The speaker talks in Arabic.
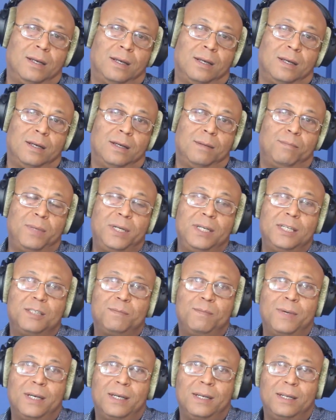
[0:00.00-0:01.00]
آه،
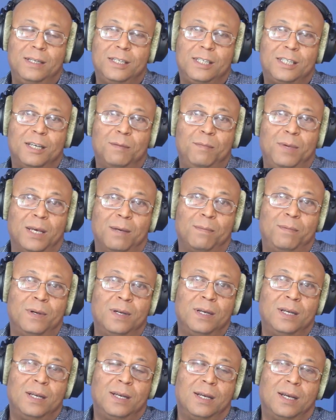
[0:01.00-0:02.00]
بالنسبة للشباب
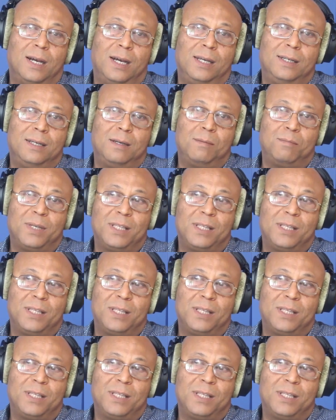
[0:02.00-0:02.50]
احنا